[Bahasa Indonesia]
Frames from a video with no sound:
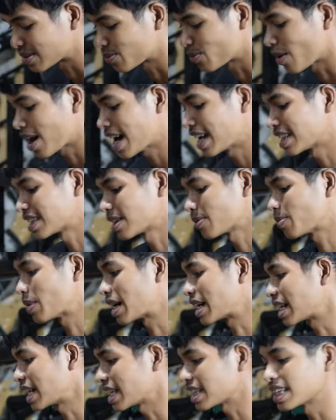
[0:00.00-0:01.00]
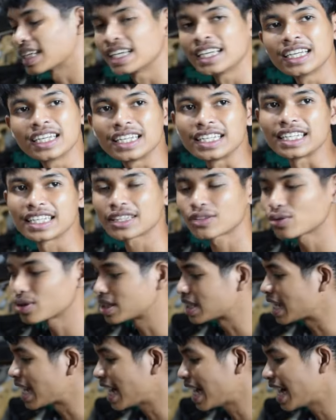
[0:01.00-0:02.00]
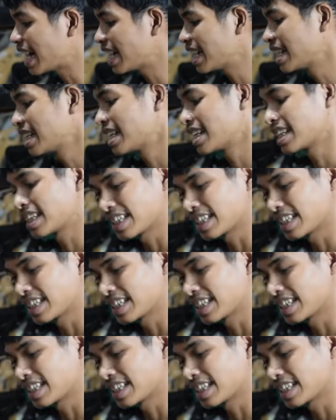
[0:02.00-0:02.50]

mantap banget itu dia